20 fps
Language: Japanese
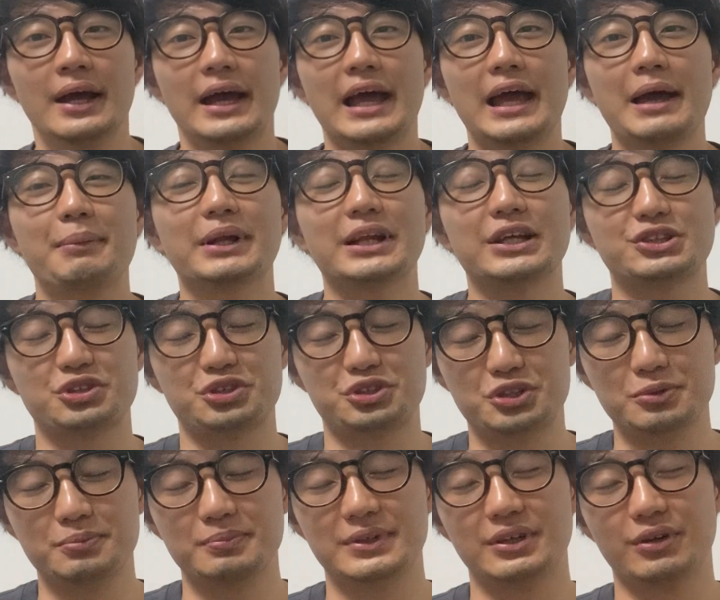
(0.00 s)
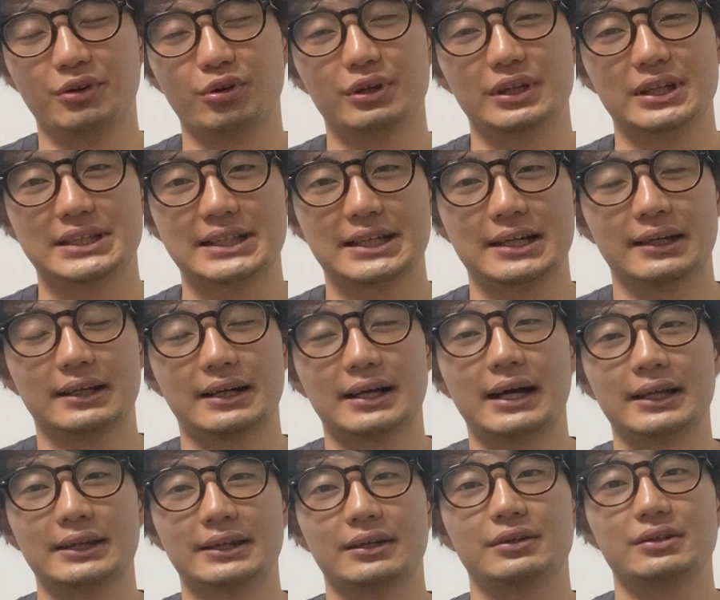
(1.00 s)
えー、まだちょっと準備の方に時間がか
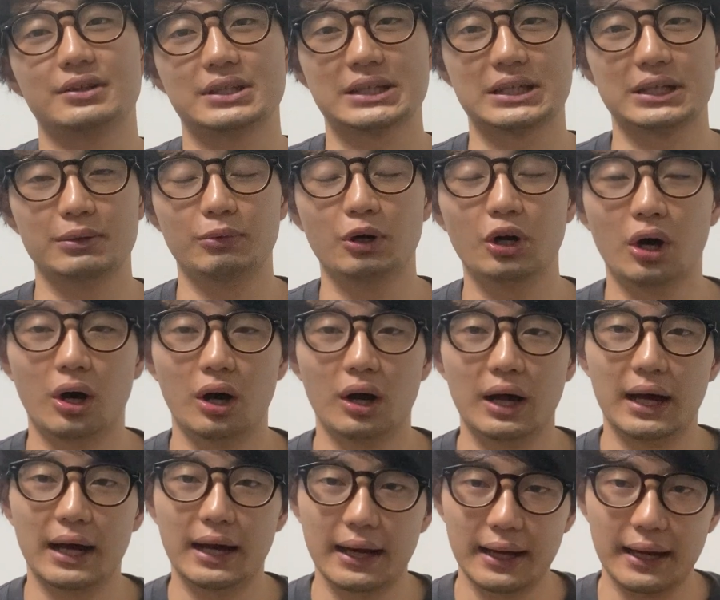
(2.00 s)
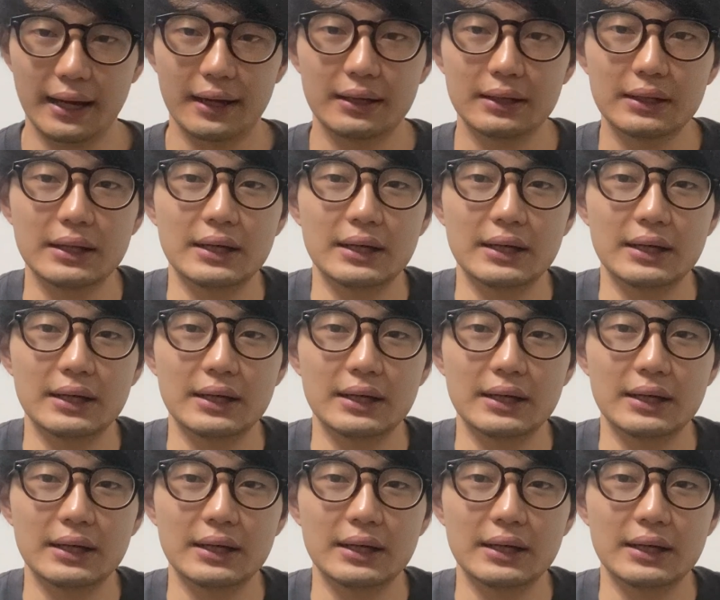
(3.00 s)
かってるんですけども、はい。